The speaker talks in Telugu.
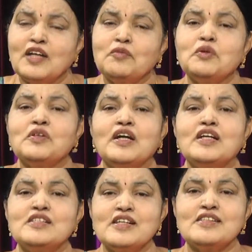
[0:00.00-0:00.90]

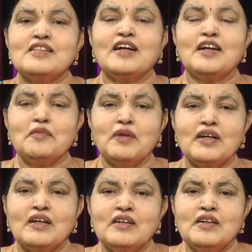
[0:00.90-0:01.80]
అద్భుతాన్ని
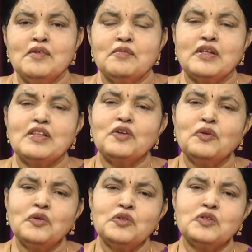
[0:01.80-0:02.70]
చేస్తారనమాట
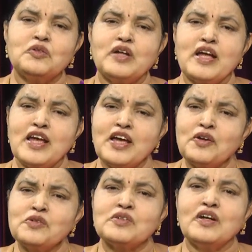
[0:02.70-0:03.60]
ప్రతిరోజు కూడా ఏ
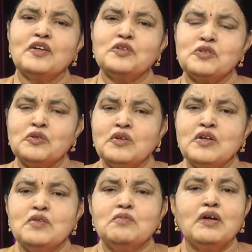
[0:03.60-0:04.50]
రోజుకు ఆ రోజు
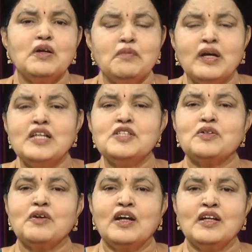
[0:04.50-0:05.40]
మనం
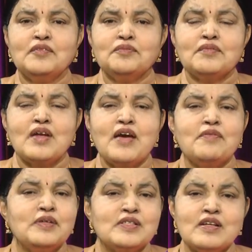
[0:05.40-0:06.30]
మన్నించుకోవాలి
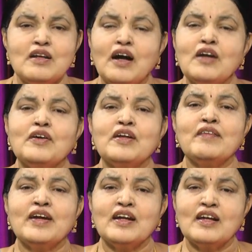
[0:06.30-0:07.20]
ఎఫ్ఈసి నాలుగు
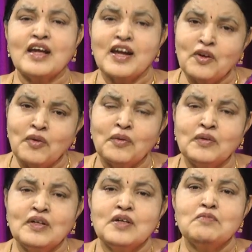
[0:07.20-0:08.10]
ఇరవై ఏడులో
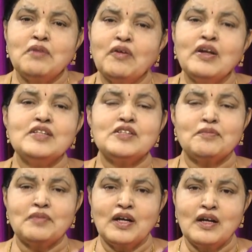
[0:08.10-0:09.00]
పౌలు ఏం
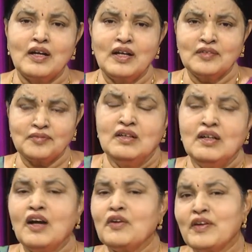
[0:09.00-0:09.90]
చెప్తాడంటే
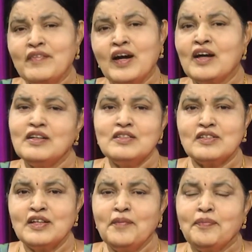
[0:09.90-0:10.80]
నాలుగు ఇరవై ఆరు నుంచి